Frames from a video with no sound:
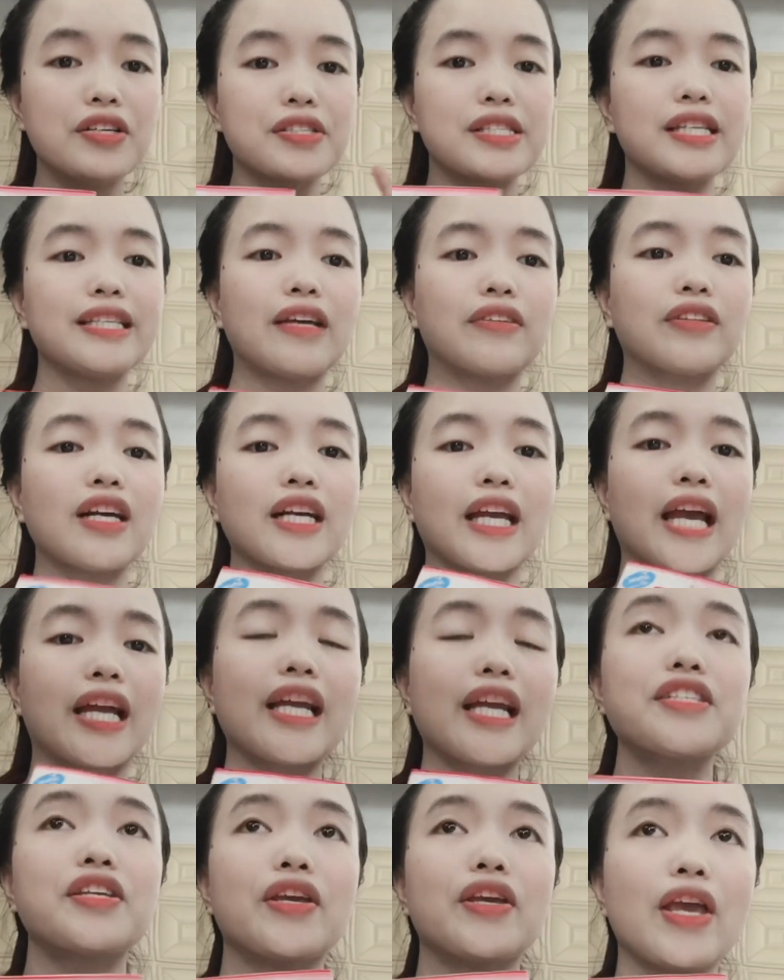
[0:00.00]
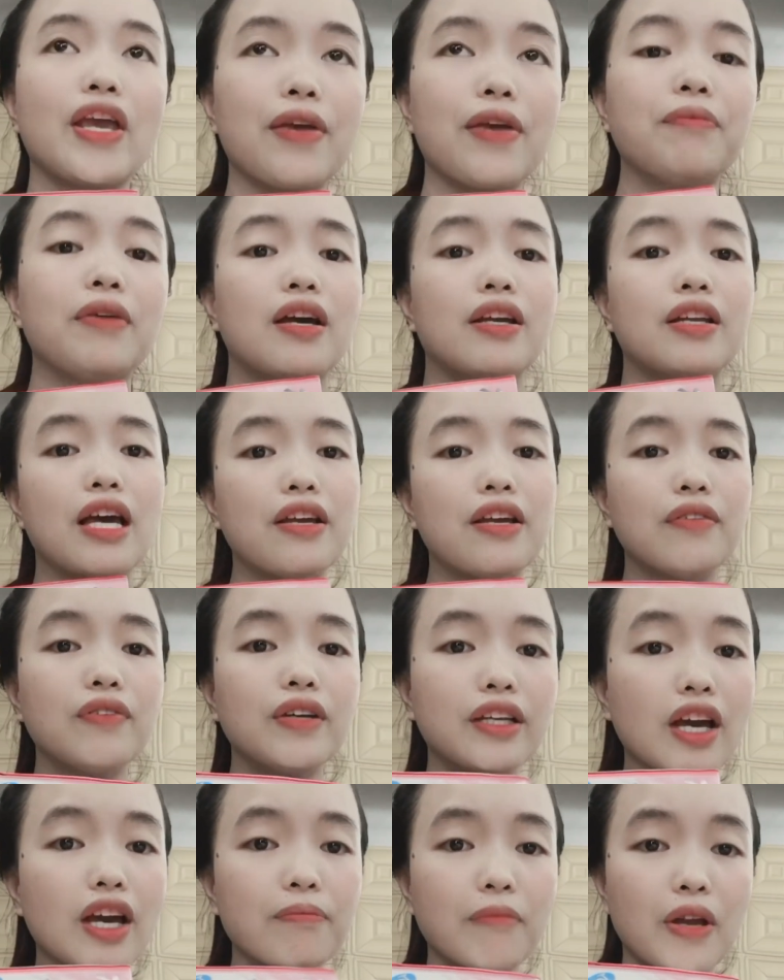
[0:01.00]
xin chào tất cả các chị em đã đến
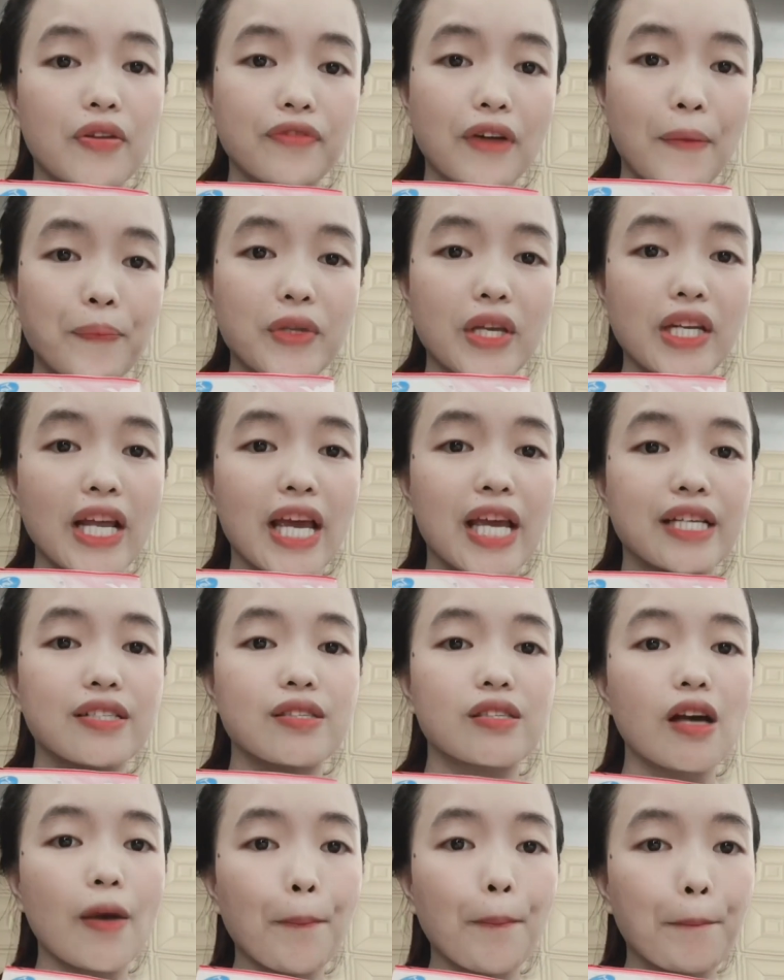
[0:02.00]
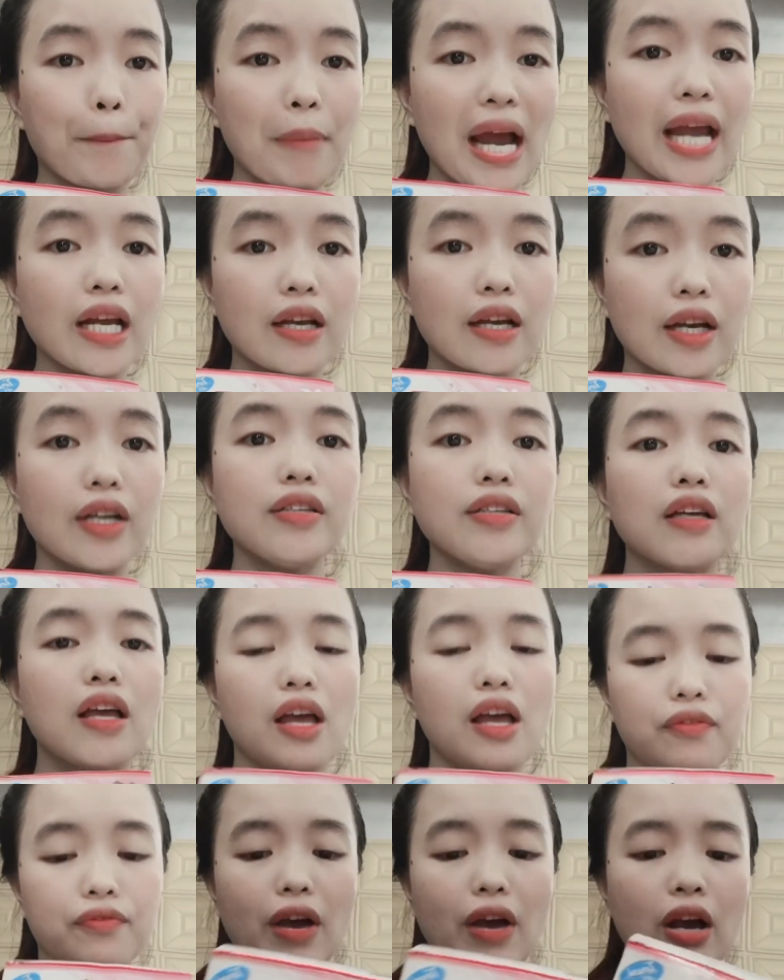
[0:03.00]
với kênh mỹ phẩm chính hãng shop bát cứng
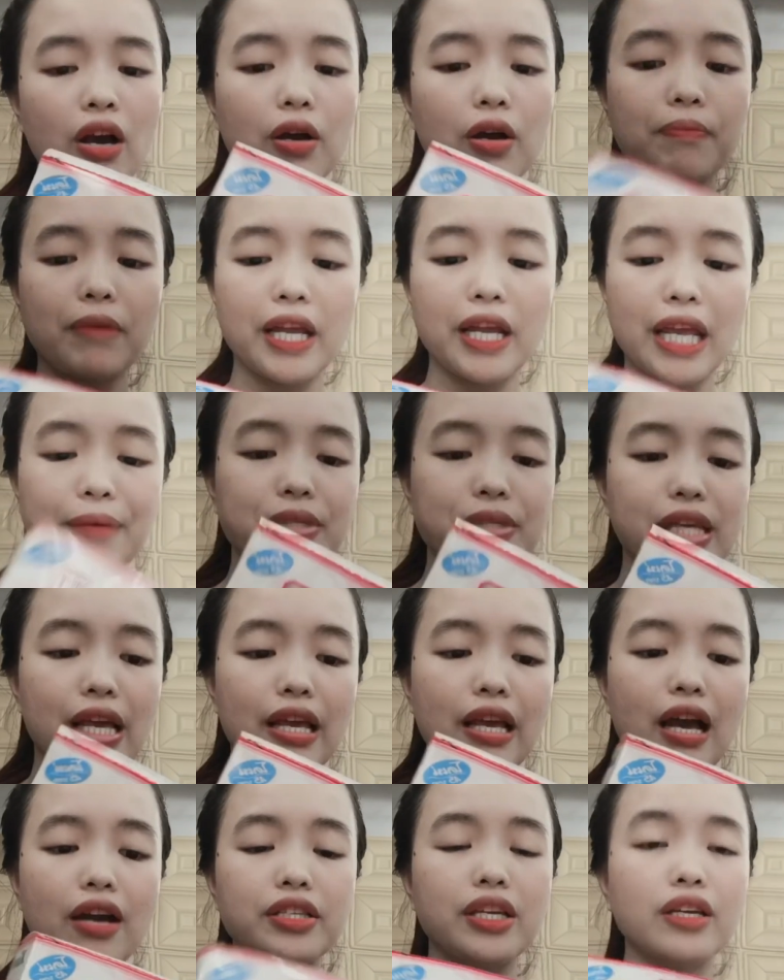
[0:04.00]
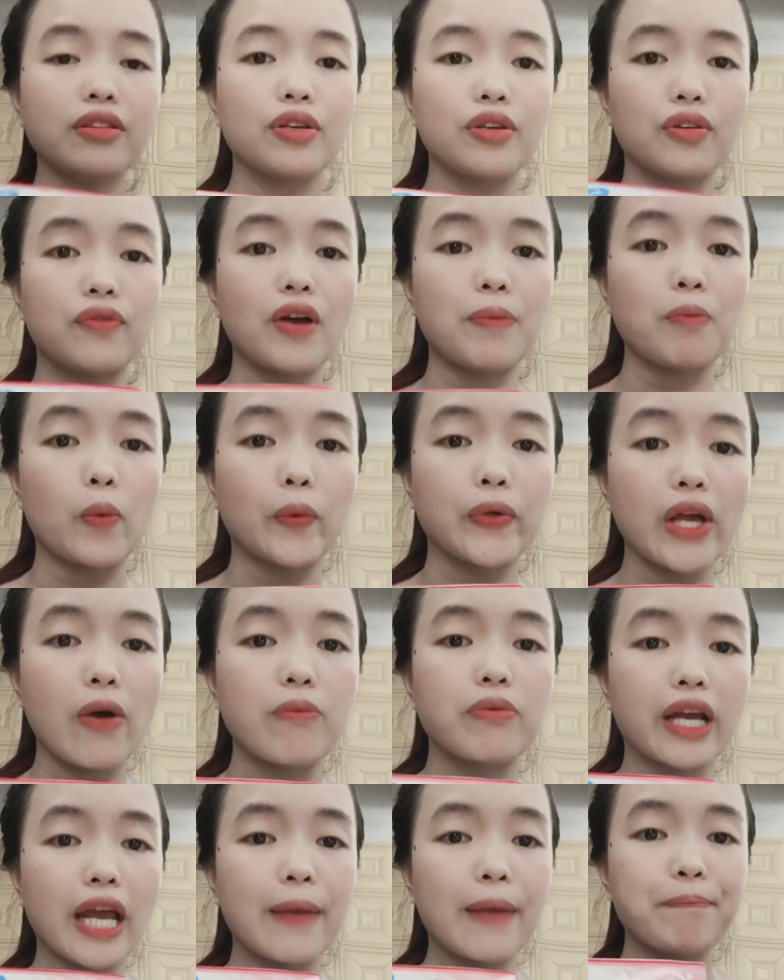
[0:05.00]
và hôm nay em sẽ ờ, giới thiệu về một
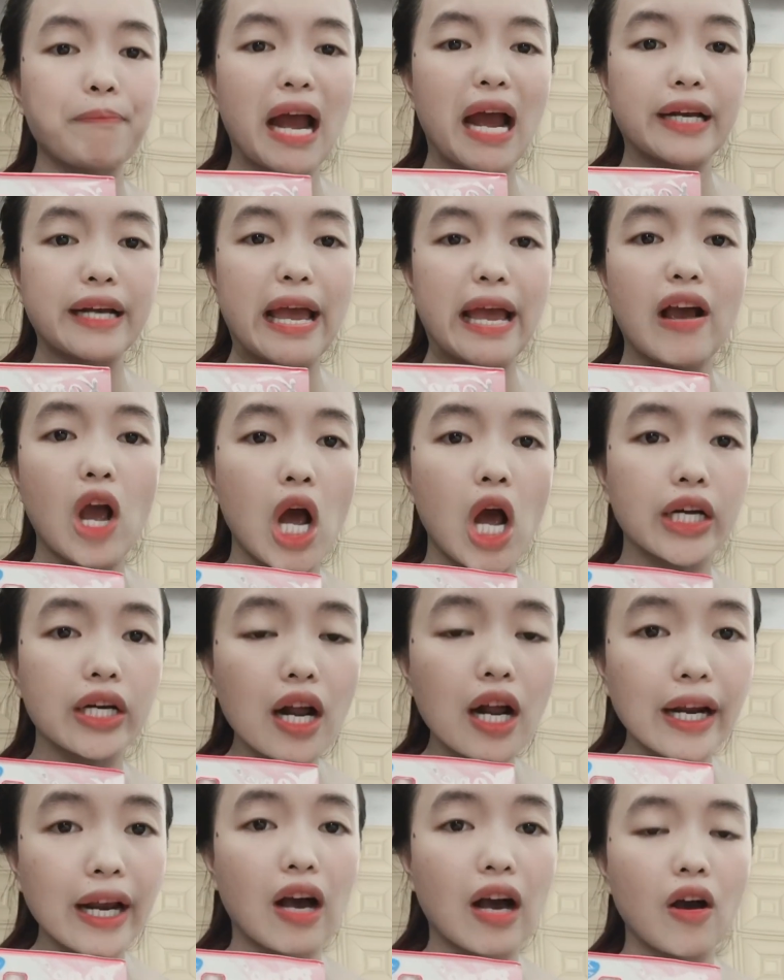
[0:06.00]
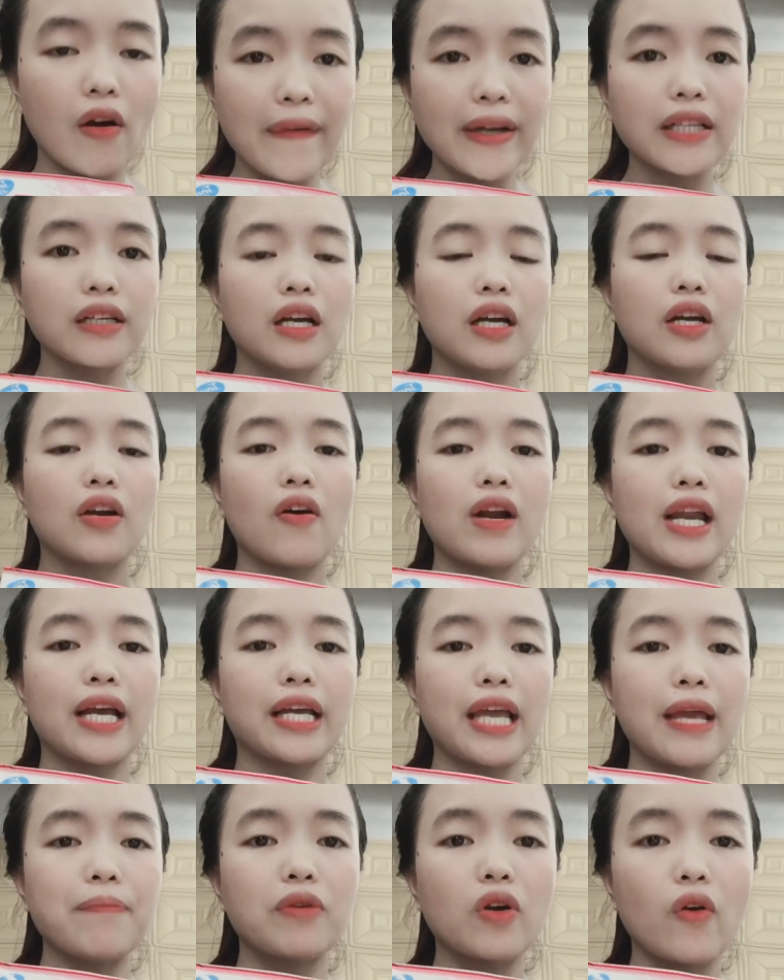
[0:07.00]
dòng kem mặt đang rất là hot gọi là
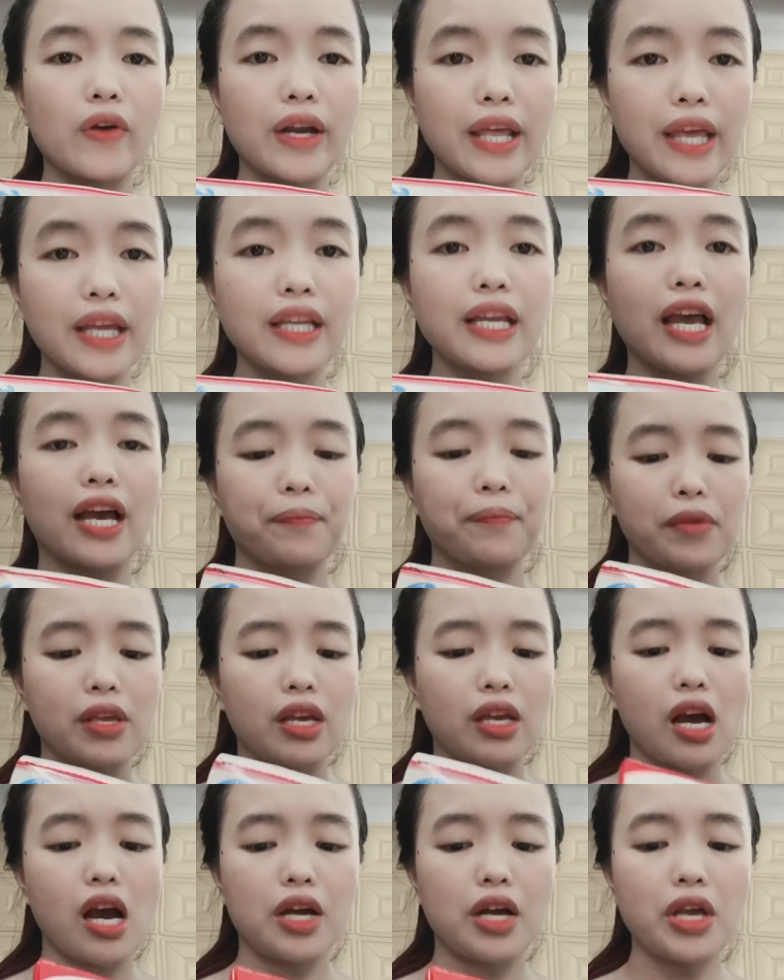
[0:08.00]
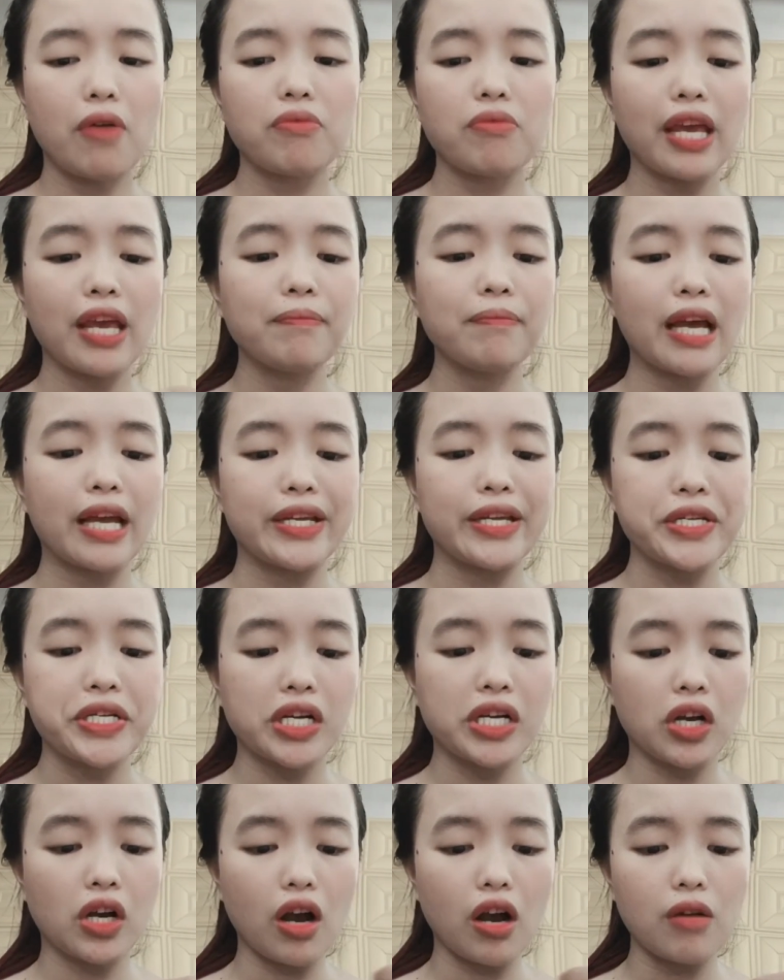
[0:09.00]
kem cô né nha à, dòng kem này
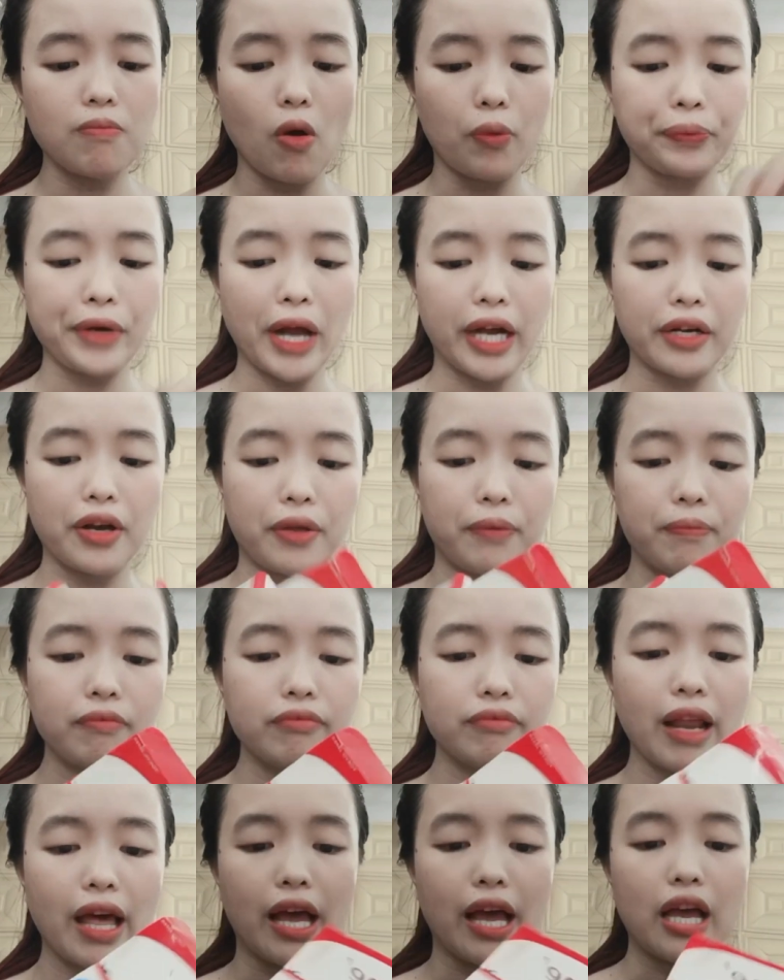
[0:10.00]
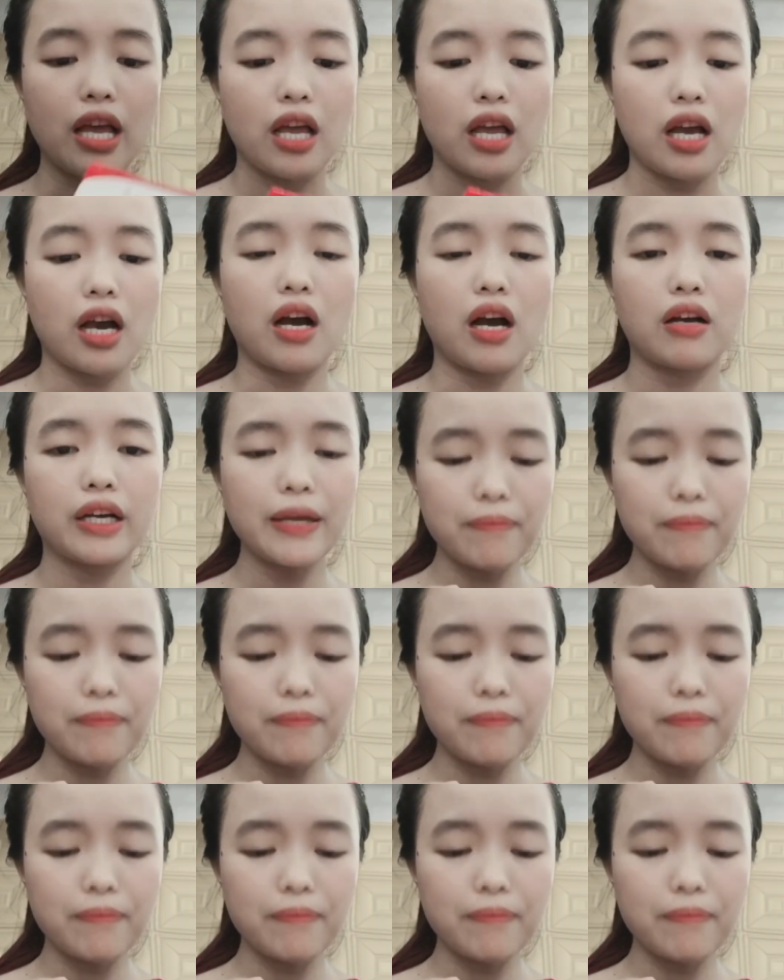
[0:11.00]
có một đặc điểm là à,